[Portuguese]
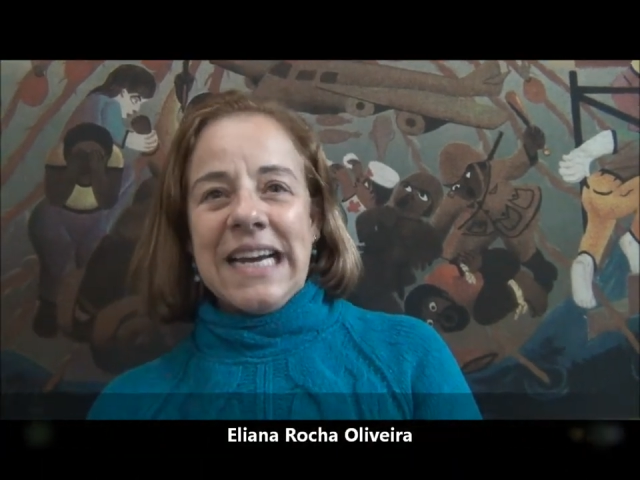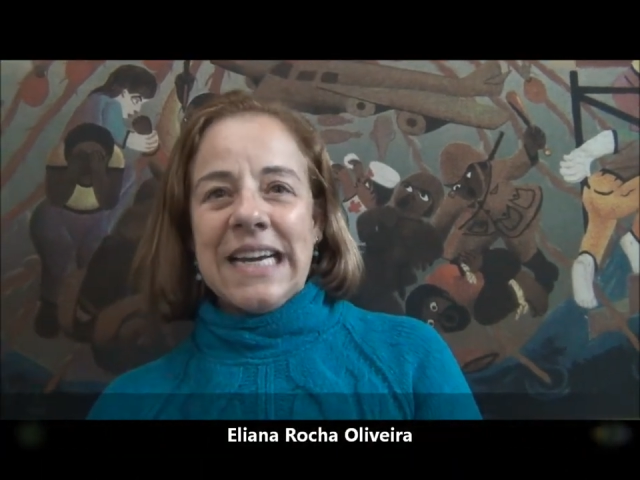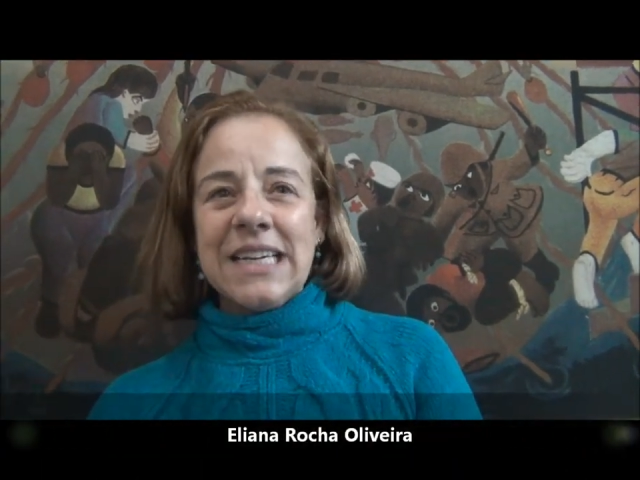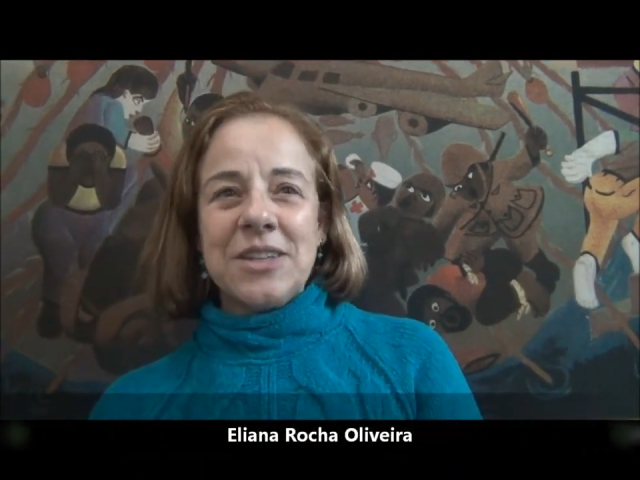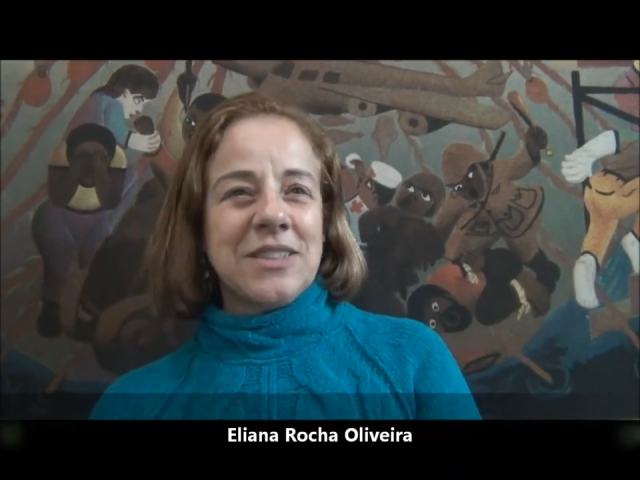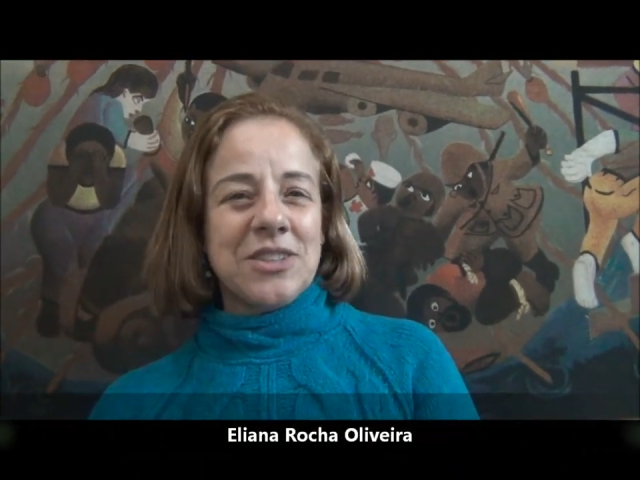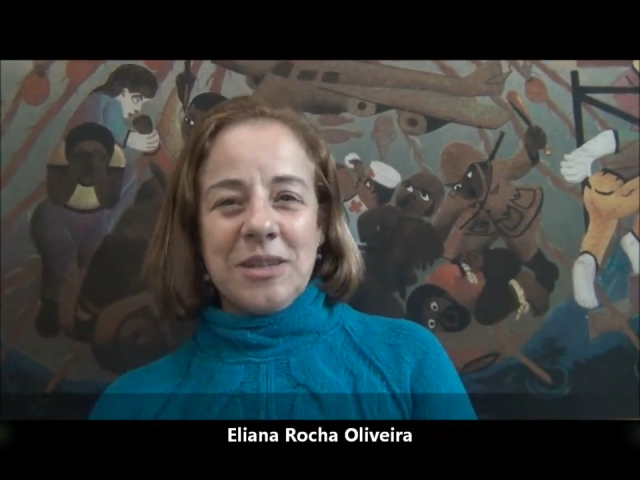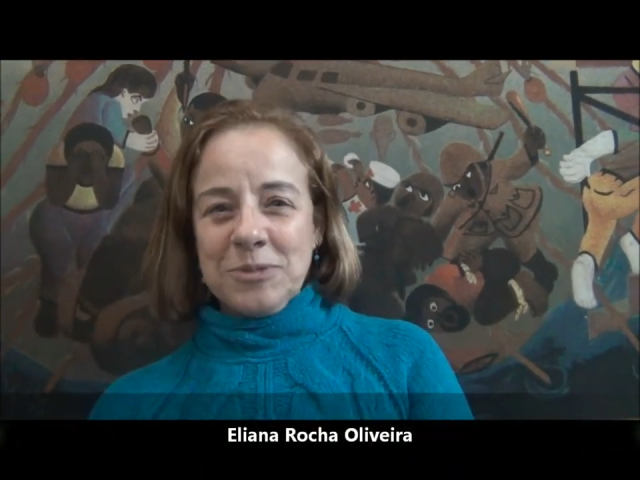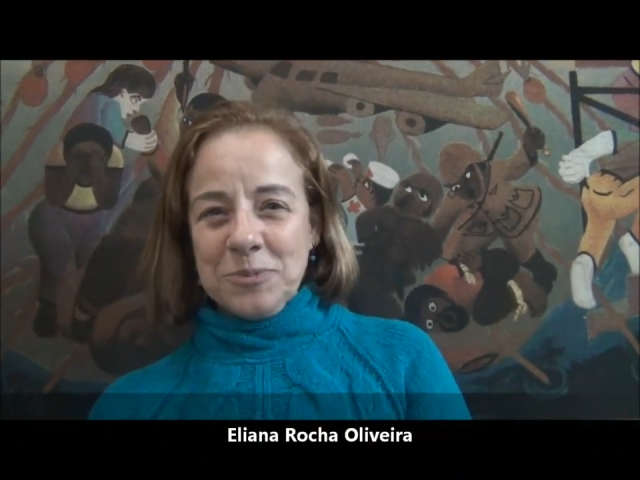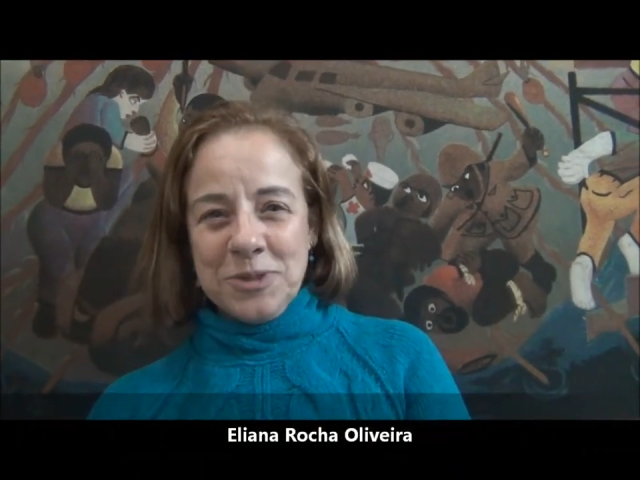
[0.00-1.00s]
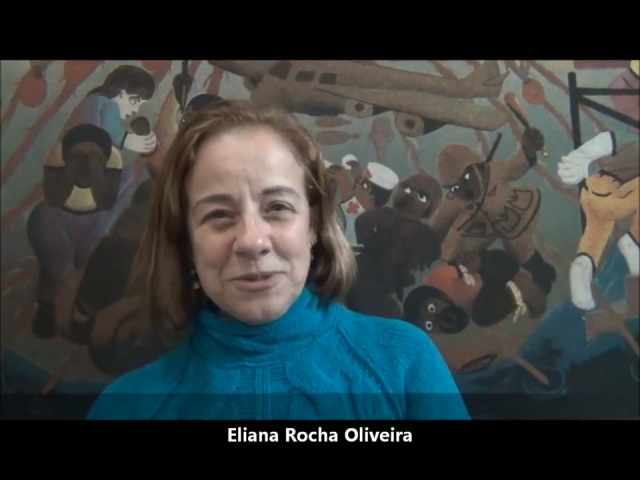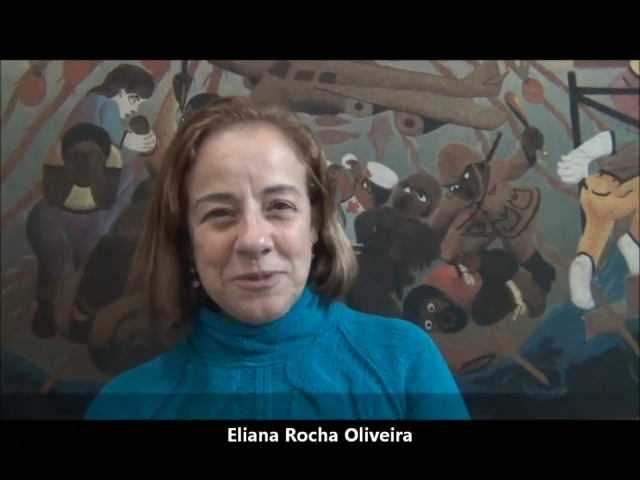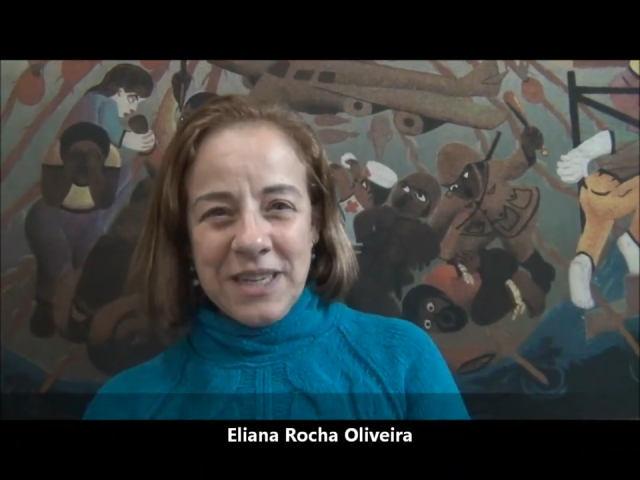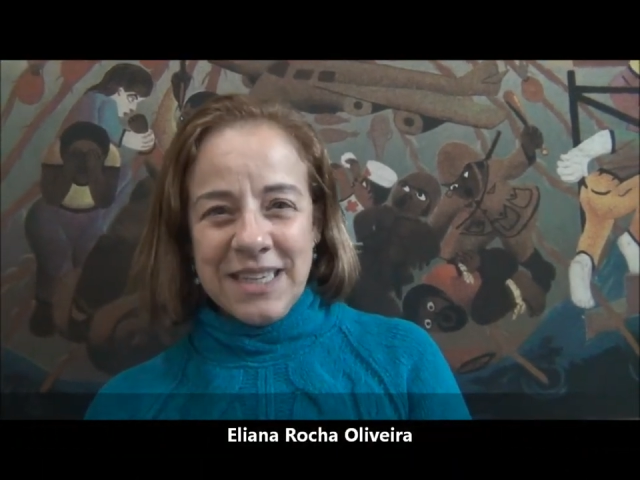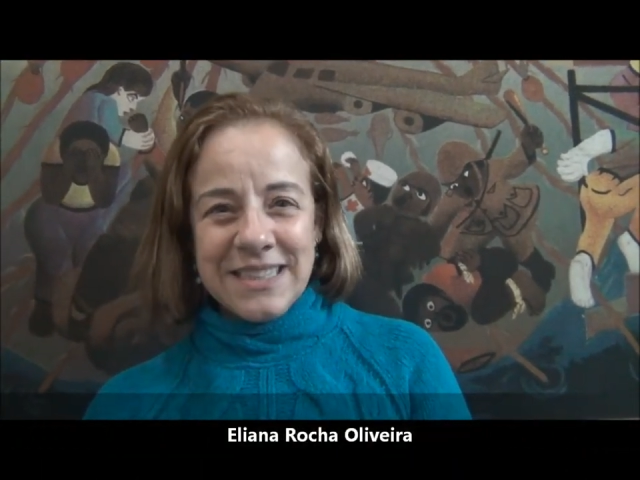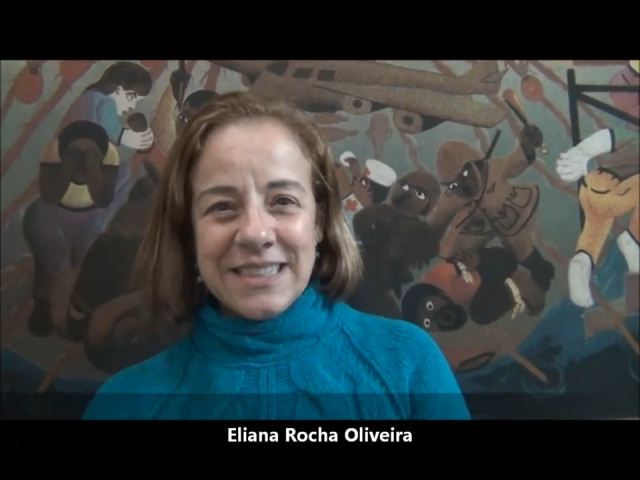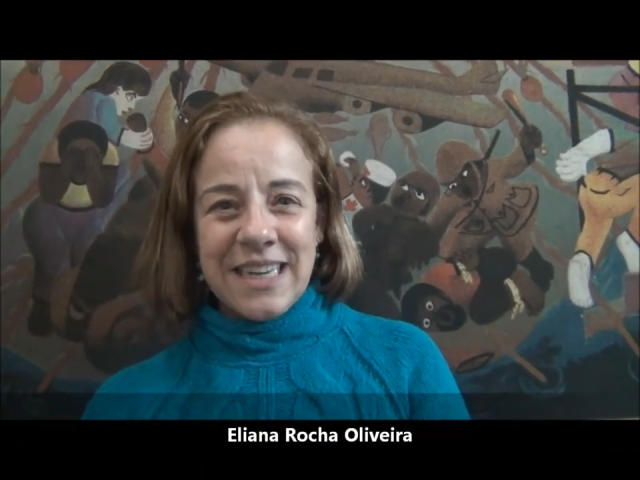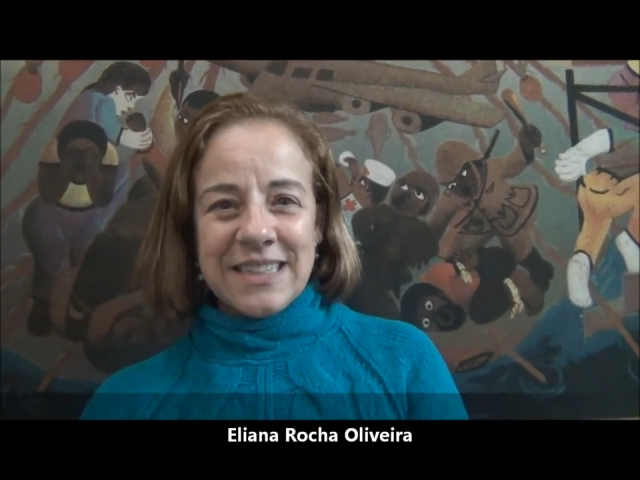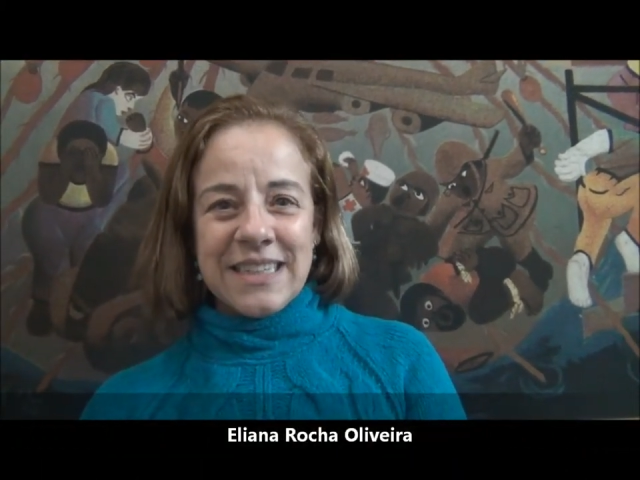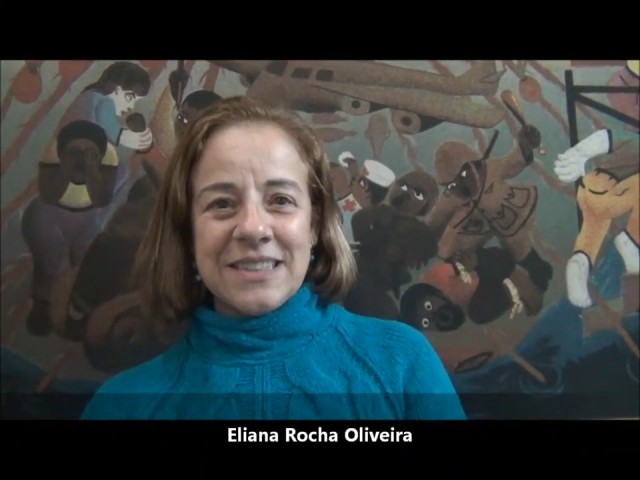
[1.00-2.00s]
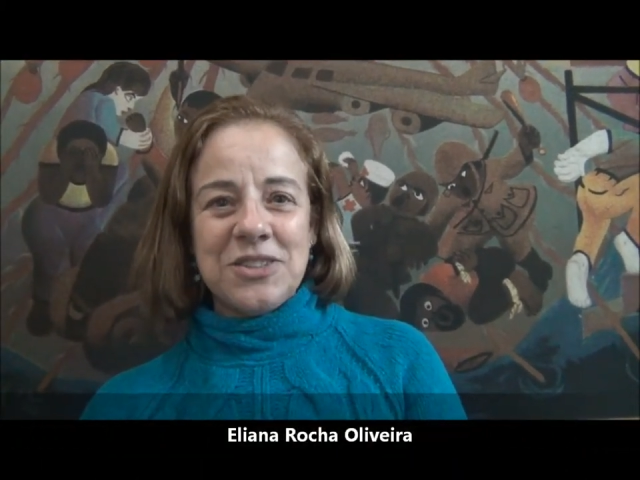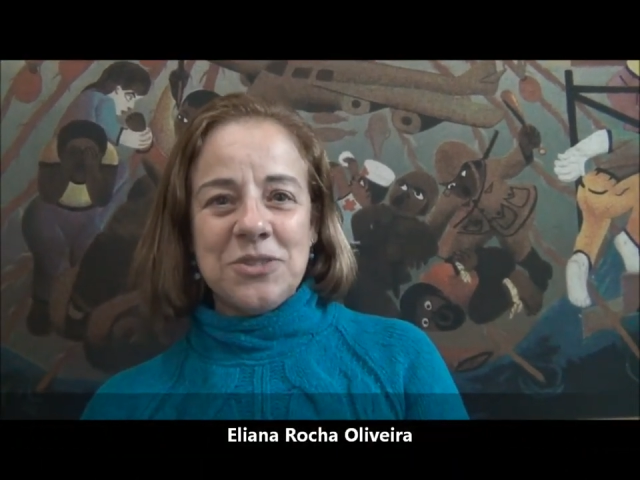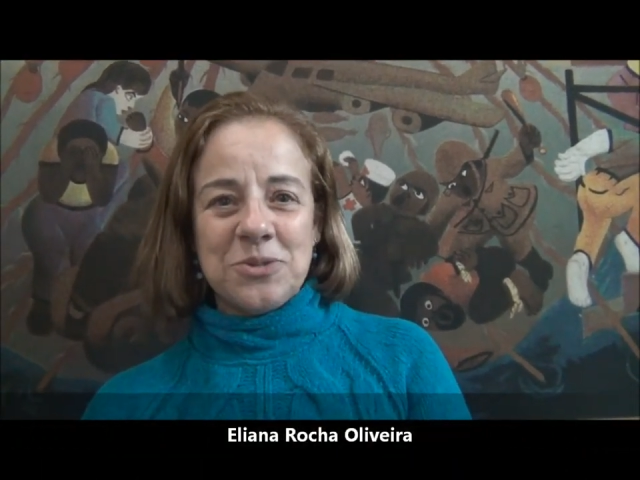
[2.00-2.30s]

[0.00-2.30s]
Ah, nós estamos muito felizes na data de